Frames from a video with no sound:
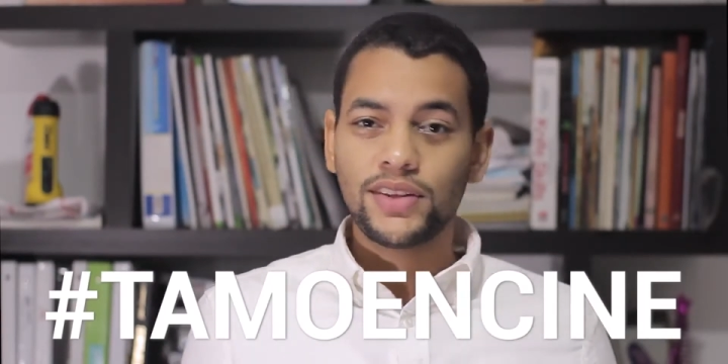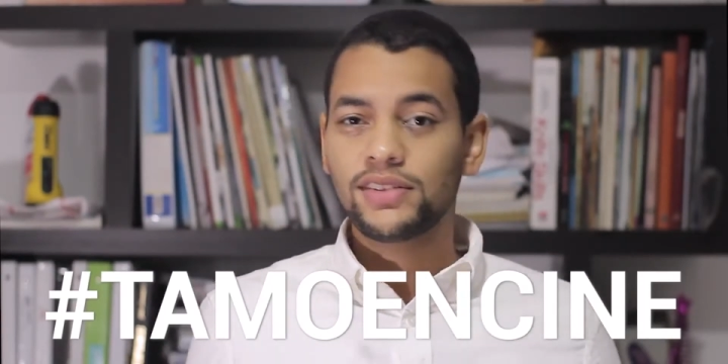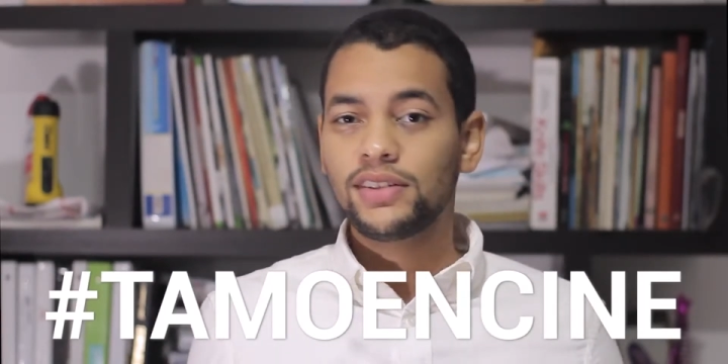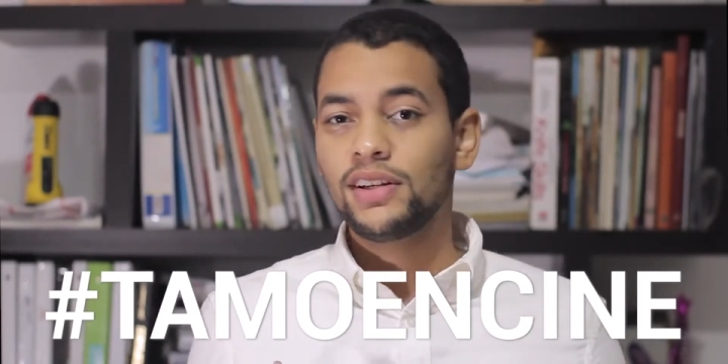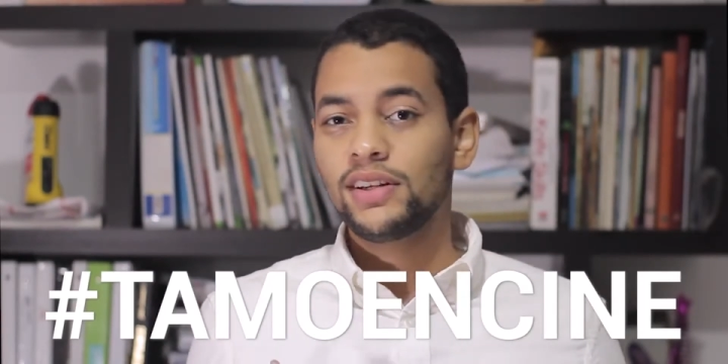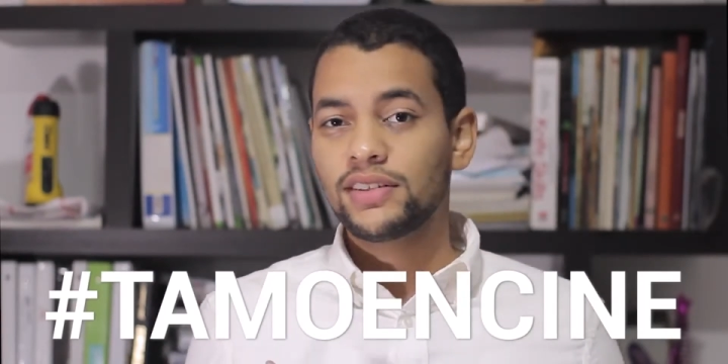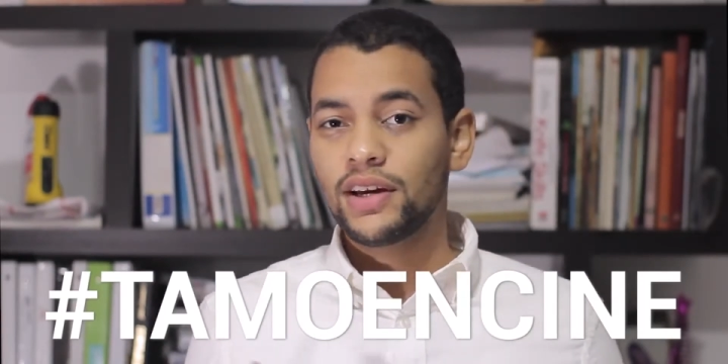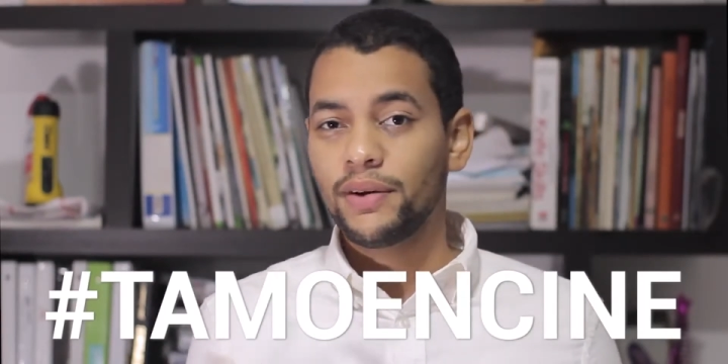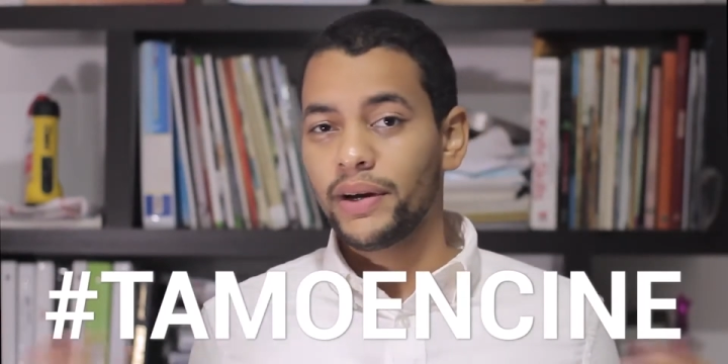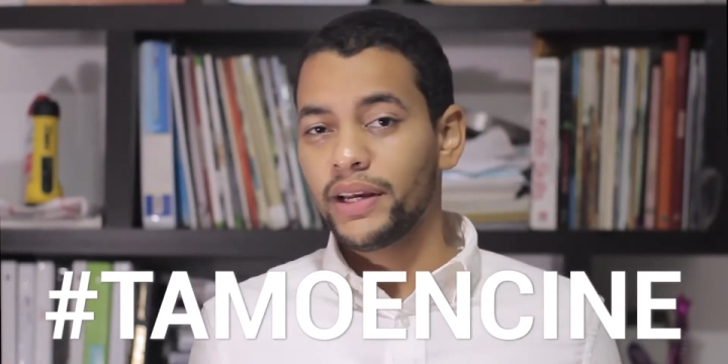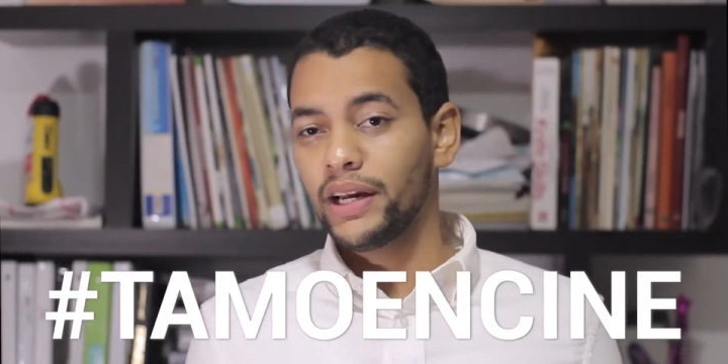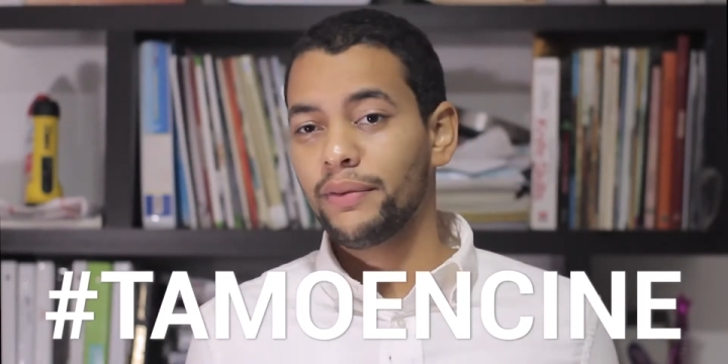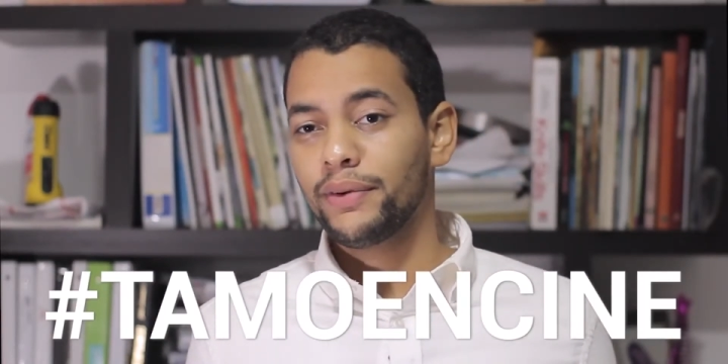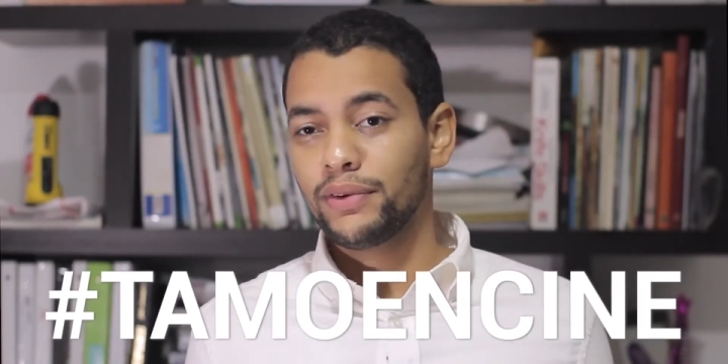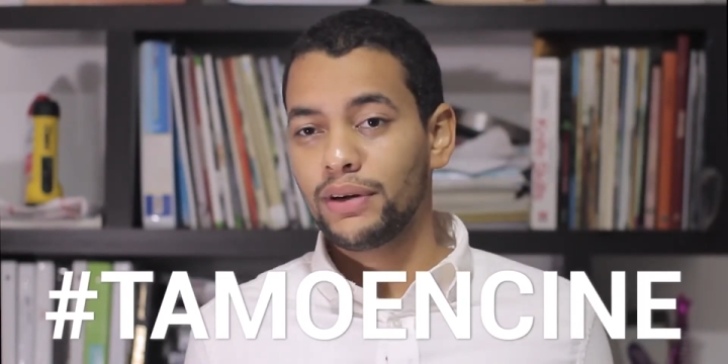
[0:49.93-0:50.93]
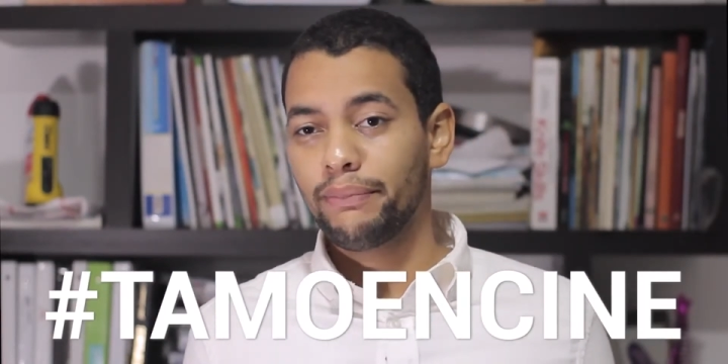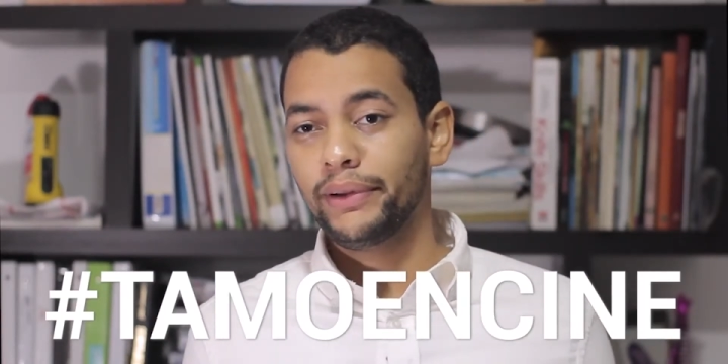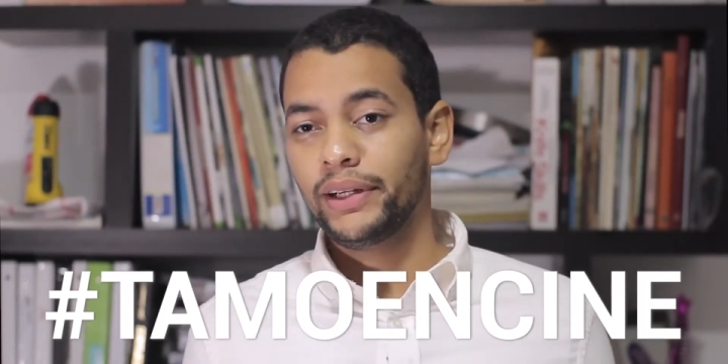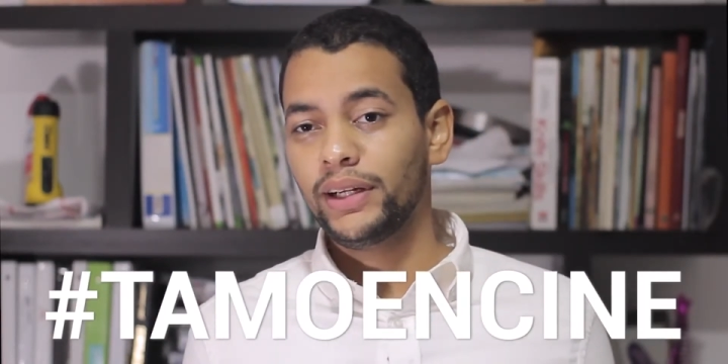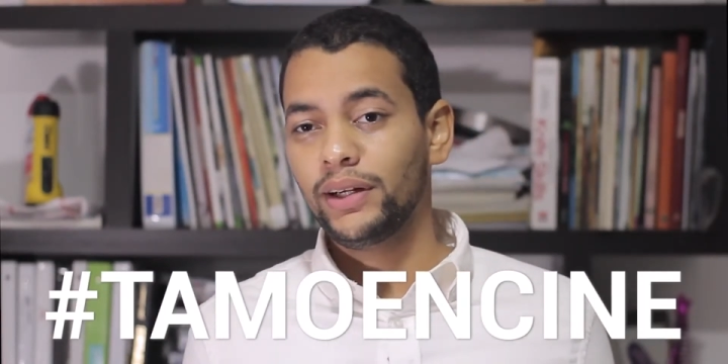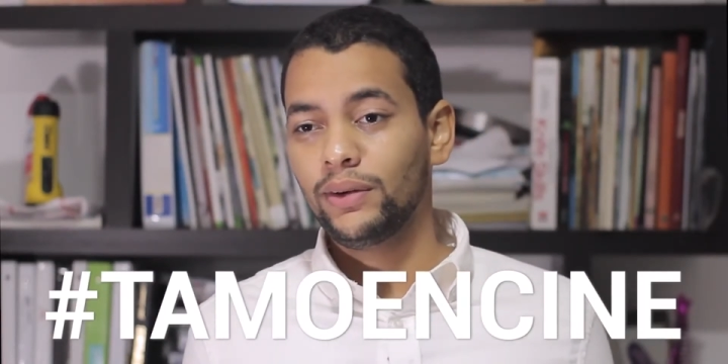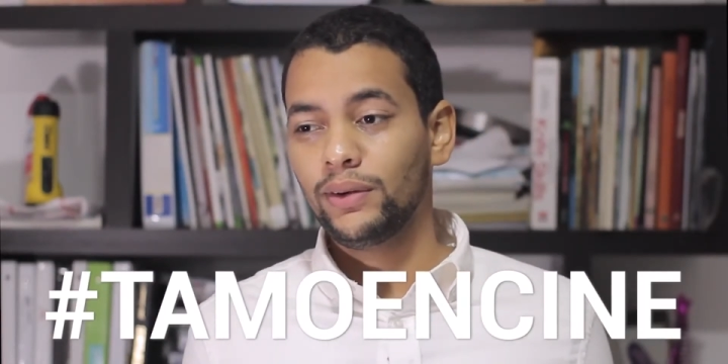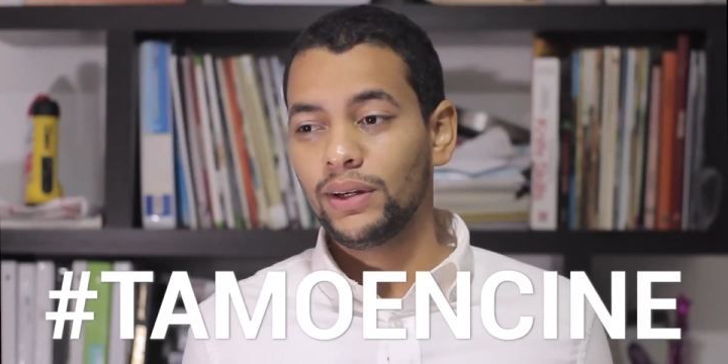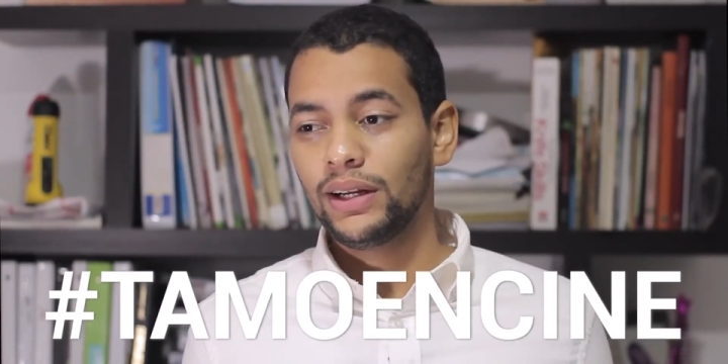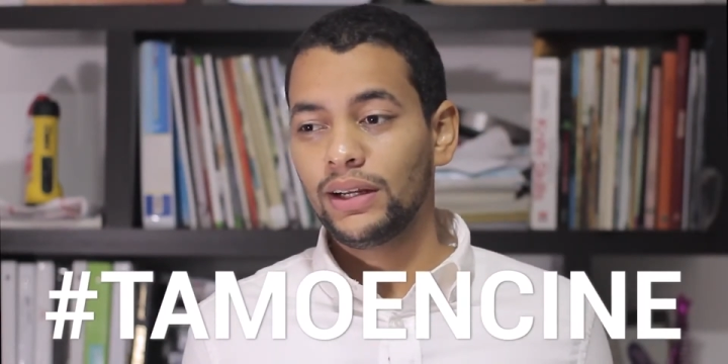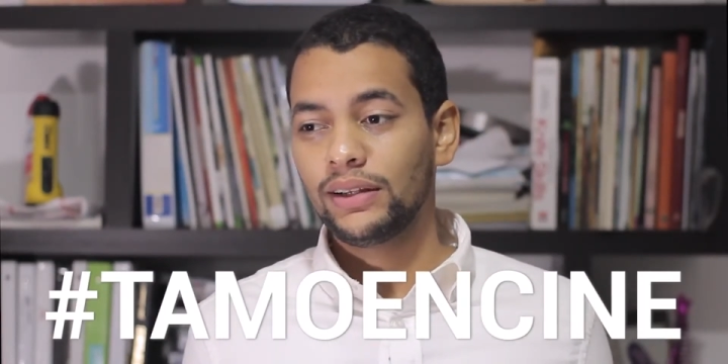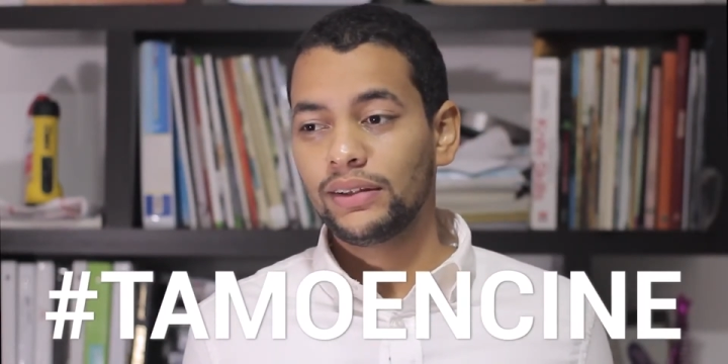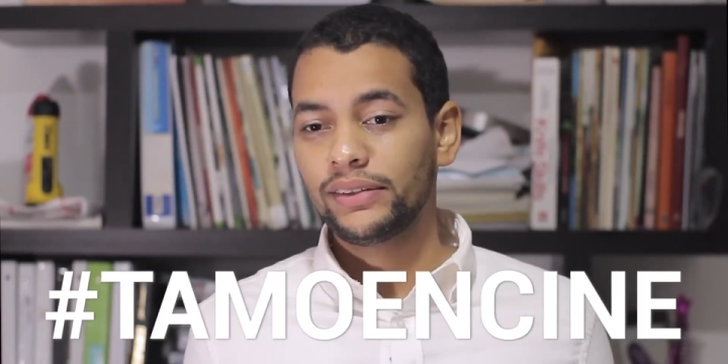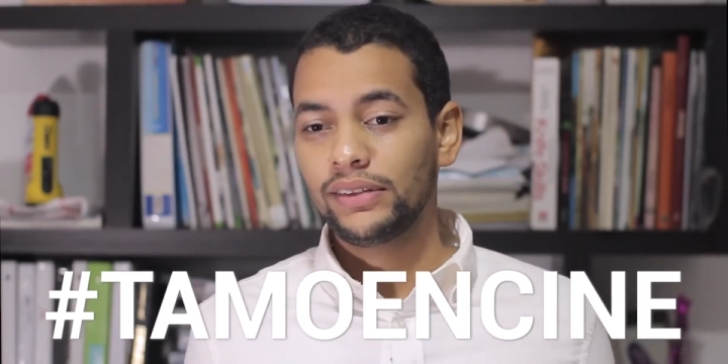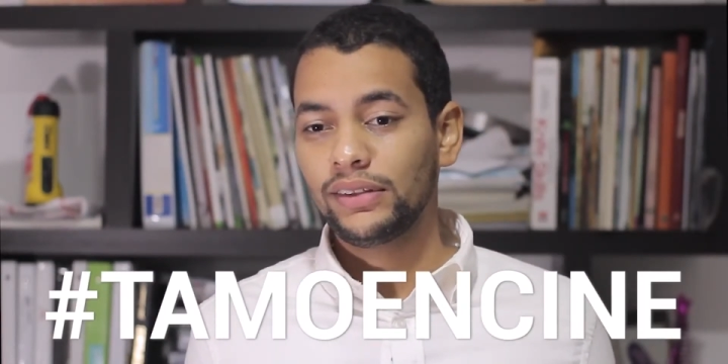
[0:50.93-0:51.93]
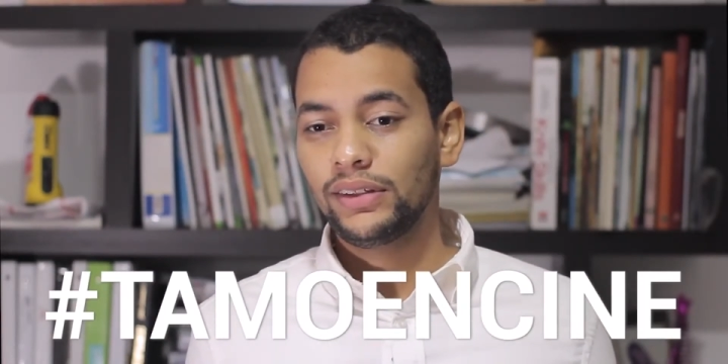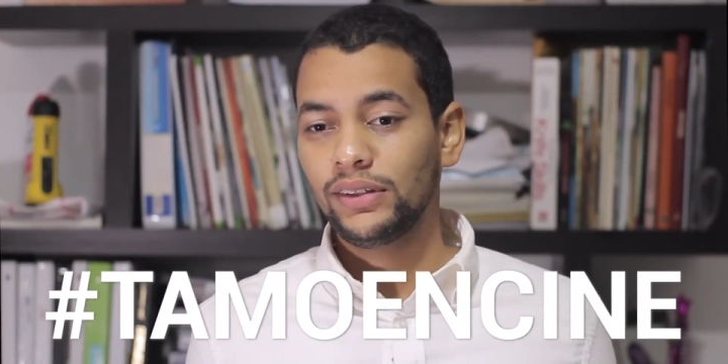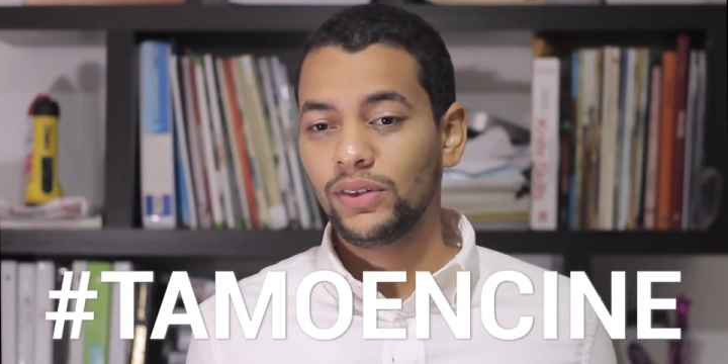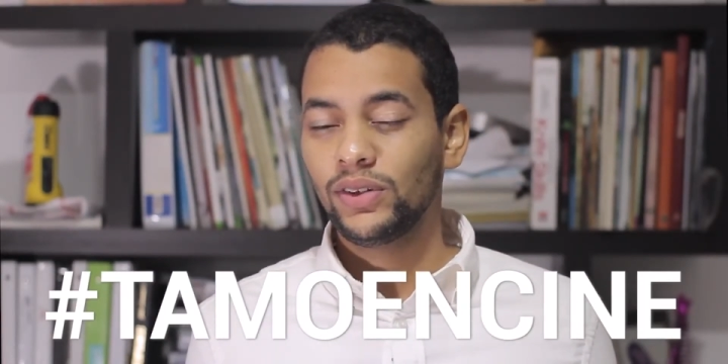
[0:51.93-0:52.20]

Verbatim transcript: decirles que vayan a ver una película si